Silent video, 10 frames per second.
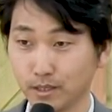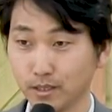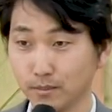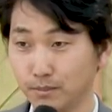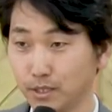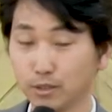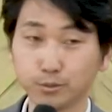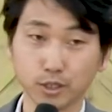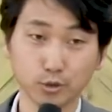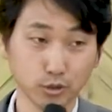비를
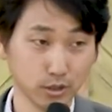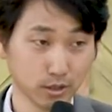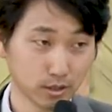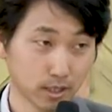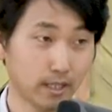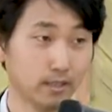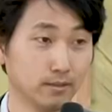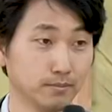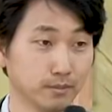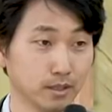흡수할 수 있는 땅.
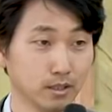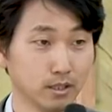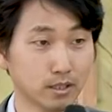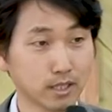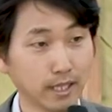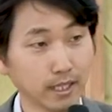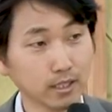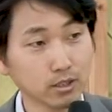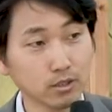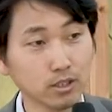이
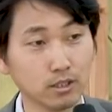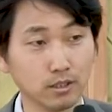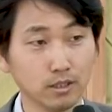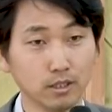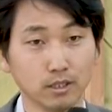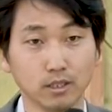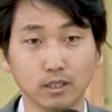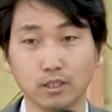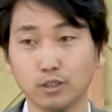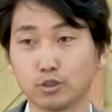땅에서는
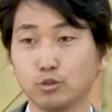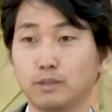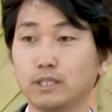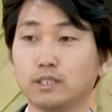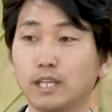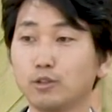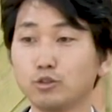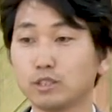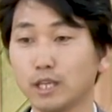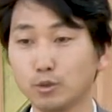어, 수많은 세균이
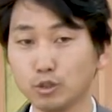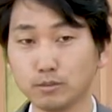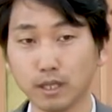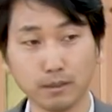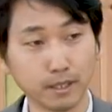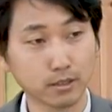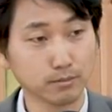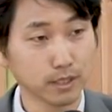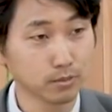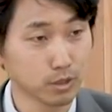살고 있지만 아까 말,
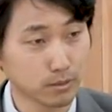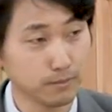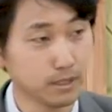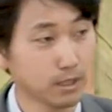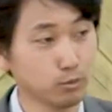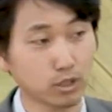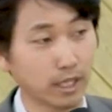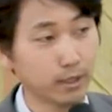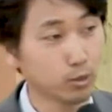말씀드렸지만 미생물이 다 해로운 거